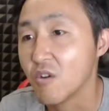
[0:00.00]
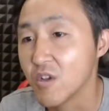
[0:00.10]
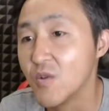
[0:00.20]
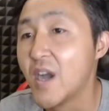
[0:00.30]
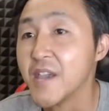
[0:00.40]

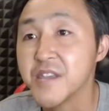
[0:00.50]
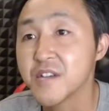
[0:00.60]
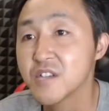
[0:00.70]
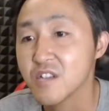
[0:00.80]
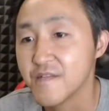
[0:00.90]
龄化已
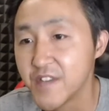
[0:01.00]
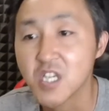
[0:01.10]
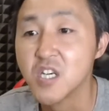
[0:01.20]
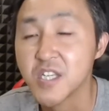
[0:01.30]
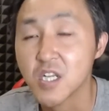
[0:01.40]
经是非
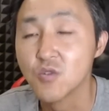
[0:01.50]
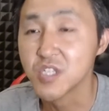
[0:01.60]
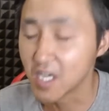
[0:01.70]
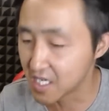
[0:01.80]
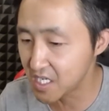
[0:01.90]
常的严重，
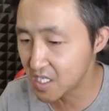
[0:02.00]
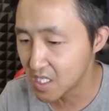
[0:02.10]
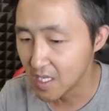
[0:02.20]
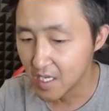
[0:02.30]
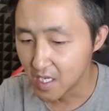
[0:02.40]
也可以
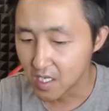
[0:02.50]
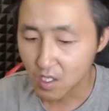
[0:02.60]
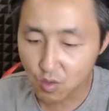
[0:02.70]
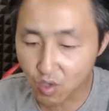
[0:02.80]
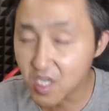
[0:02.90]

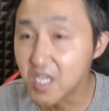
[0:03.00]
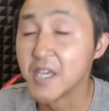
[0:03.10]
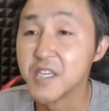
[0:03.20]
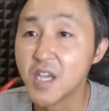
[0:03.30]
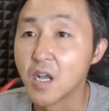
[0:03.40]
推
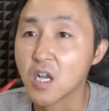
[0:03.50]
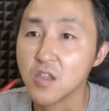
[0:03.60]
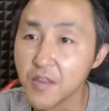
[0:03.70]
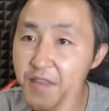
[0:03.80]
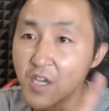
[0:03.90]
演一下，可
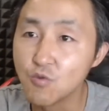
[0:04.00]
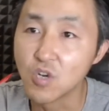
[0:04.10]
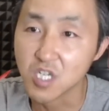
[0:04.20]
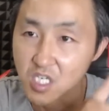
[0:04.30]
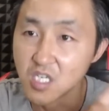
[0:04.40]
能再
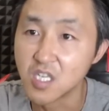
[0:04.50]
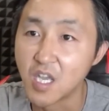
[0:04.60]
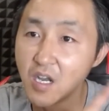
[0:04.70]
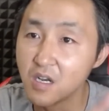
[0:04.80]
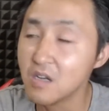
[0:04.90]
过十
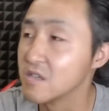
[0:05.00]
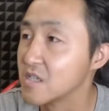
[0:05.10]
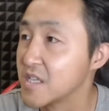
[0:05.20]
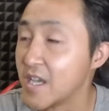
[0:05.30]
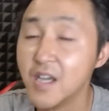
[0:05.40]
年、二
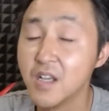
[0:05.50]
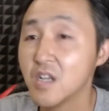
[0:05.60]
十年，